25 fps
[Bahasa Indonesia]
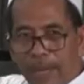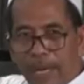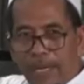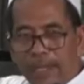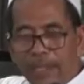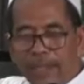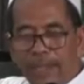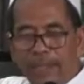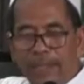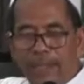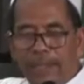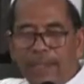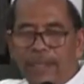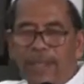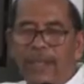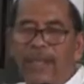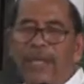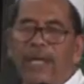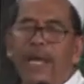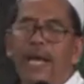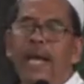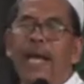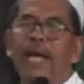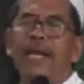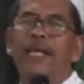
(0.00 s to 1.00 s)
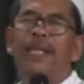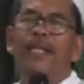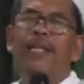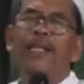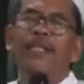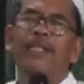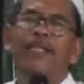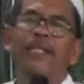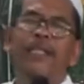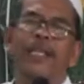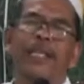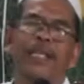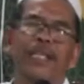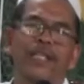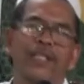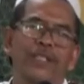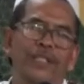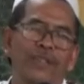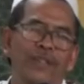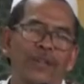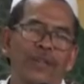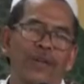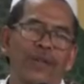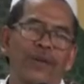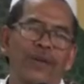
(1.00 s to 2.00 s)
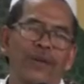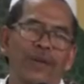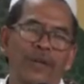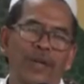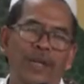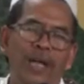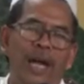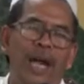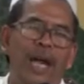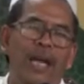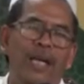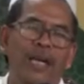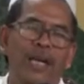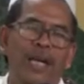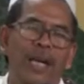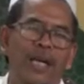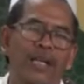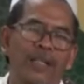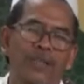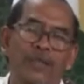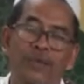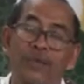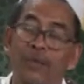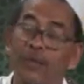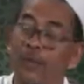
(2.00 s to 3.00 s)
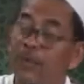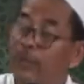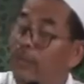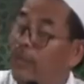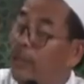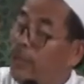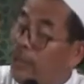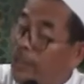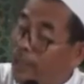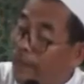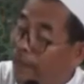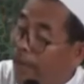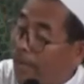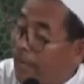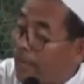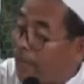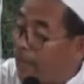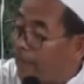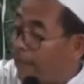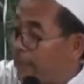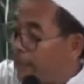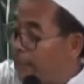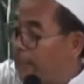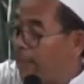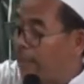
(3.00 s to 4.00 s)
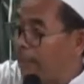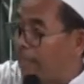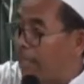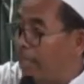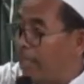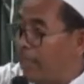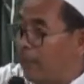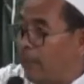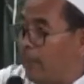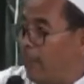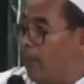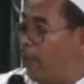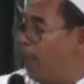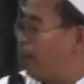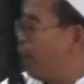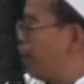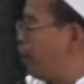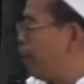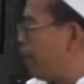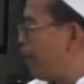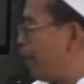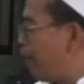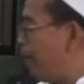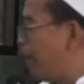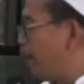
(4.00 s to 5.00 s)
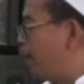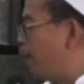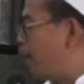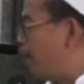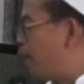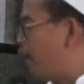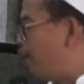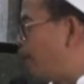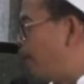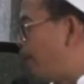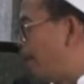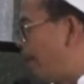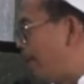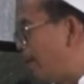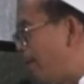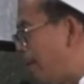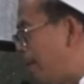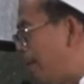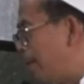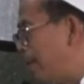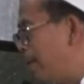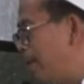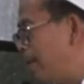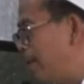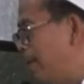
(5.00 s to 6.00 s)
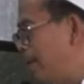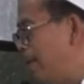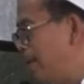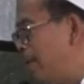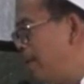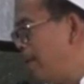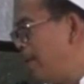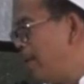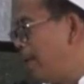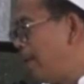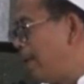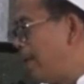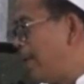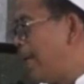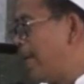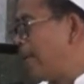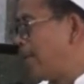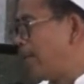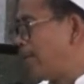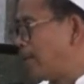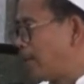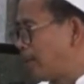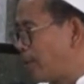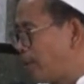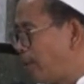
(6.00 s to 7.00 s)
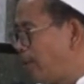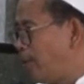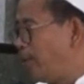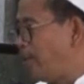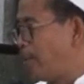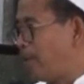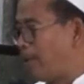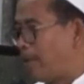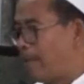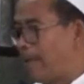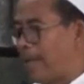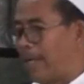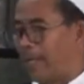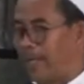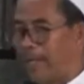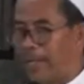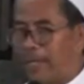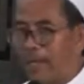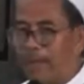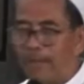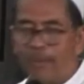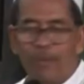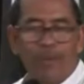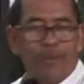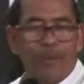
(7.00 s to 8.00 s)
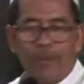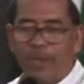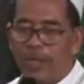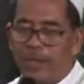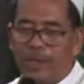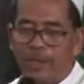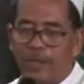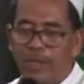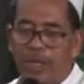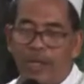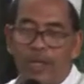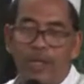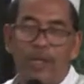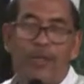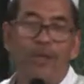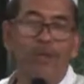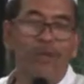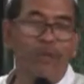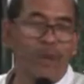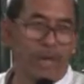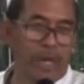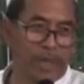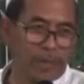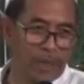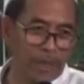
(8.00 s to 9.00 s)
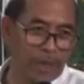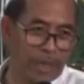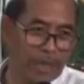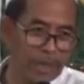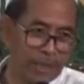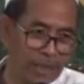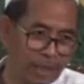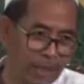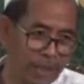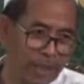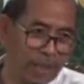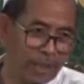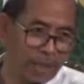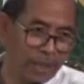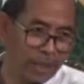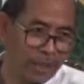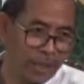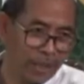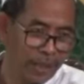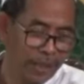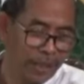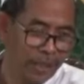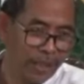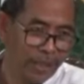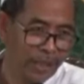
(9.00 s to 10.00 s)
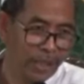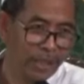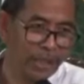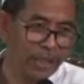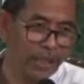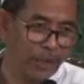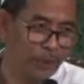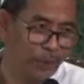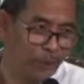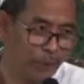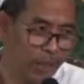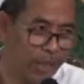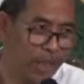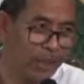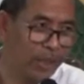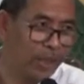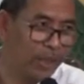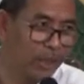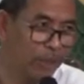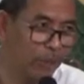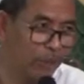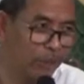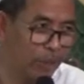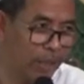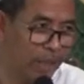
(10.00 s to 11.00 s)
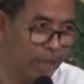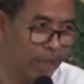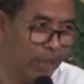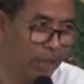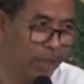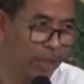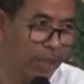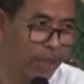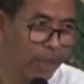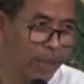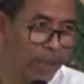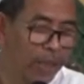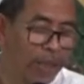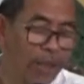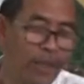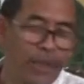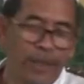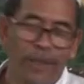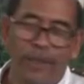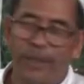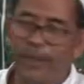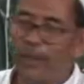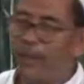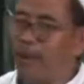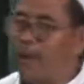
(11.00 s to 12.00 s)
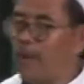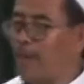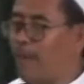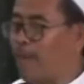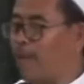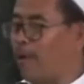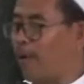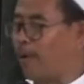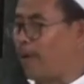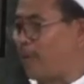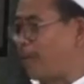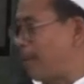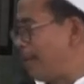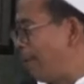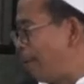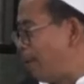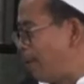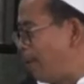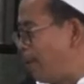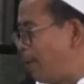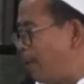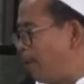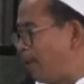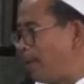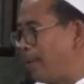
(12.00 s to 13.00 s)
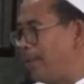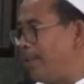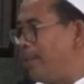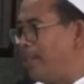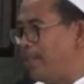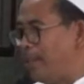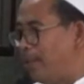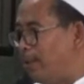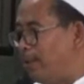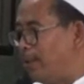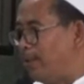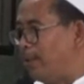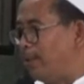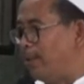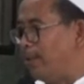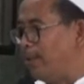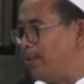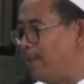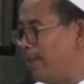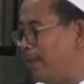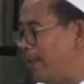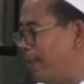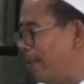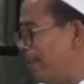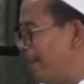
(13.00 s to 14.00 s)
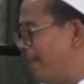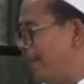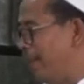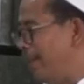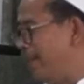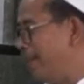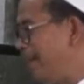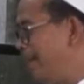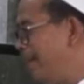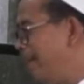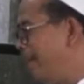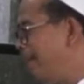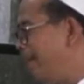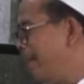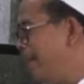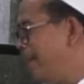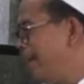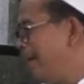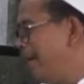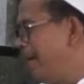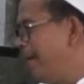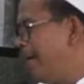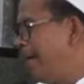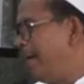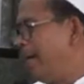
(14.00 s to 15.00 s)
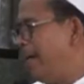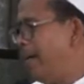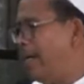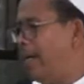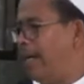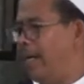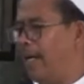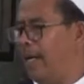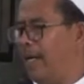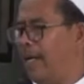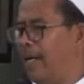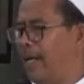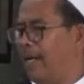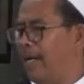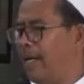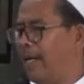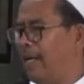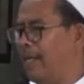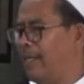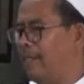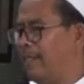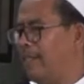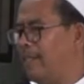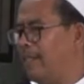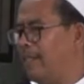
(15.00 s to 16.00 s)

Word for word: nih, akhirnya si gereja ageng-ageng nih niku nih tengah Nahdol, nahdol Ulama. Langsung perwakilan muasah luar biasa. Ke kedutaan-kedutaan. Teng pokok cenderung rindu, ngene Uh,